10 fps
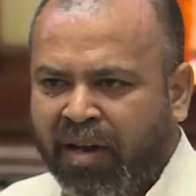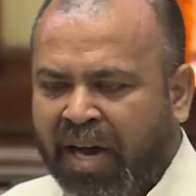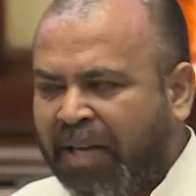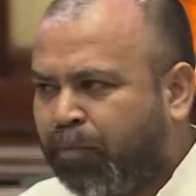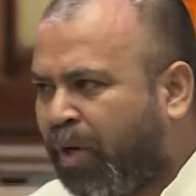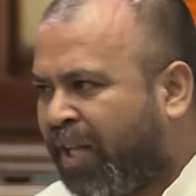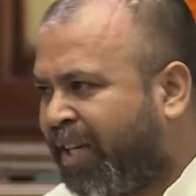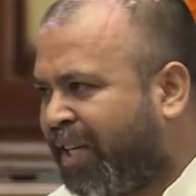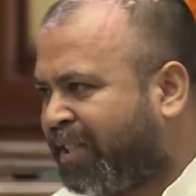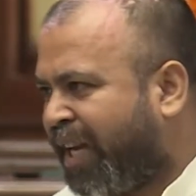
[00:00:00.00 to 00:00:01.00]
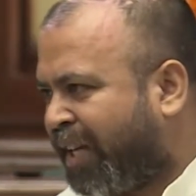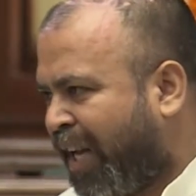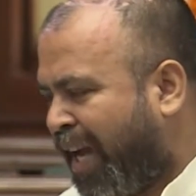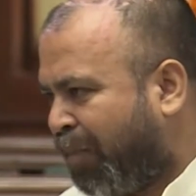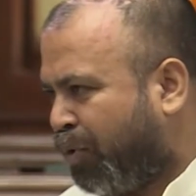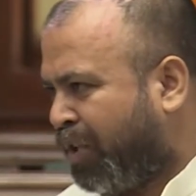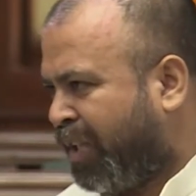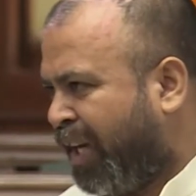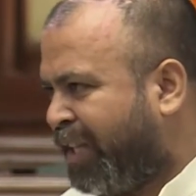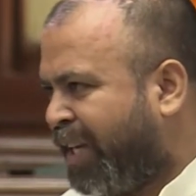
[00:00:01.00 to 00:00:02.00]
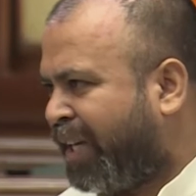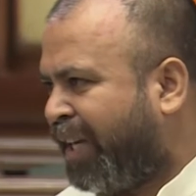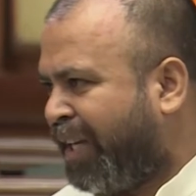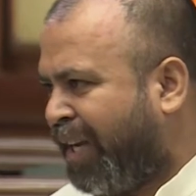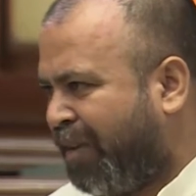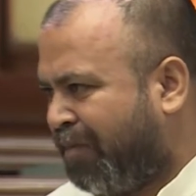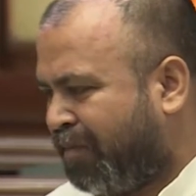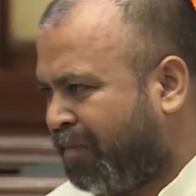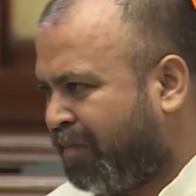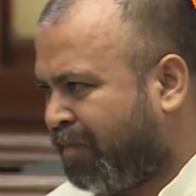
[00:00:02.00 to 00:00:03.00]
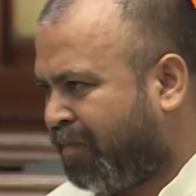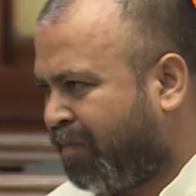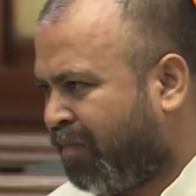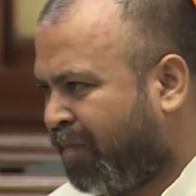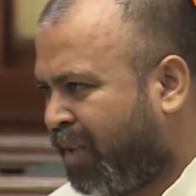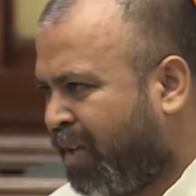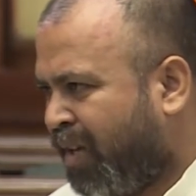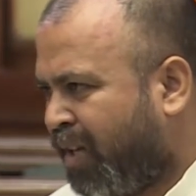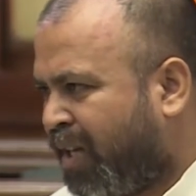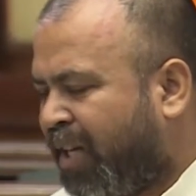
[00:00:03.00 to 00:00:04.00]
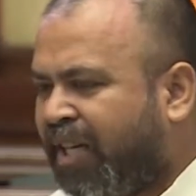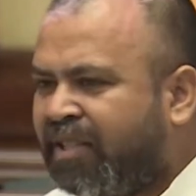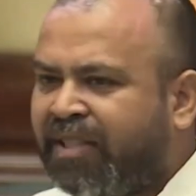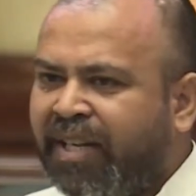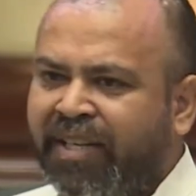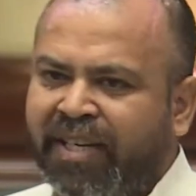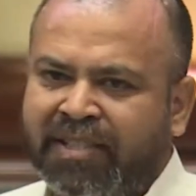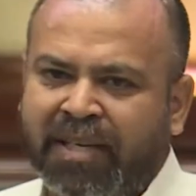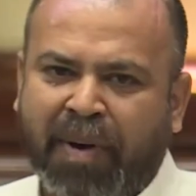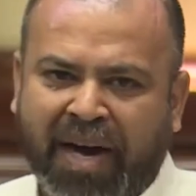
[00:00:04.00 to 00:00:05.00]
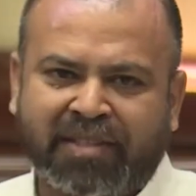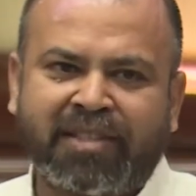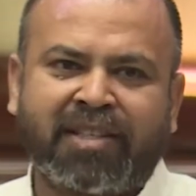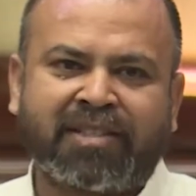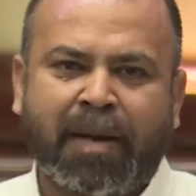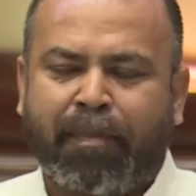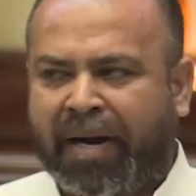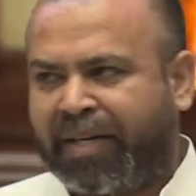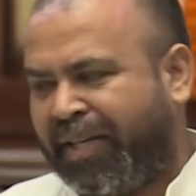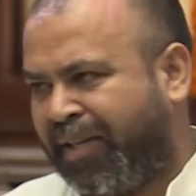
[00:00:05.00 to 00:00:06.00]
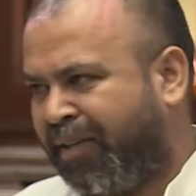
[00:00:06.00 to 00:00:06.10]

आज पूरा देश देख रहा है पूरी दिल्ली देख रही है कि किस तरीके से भारतीय जनता पार्टी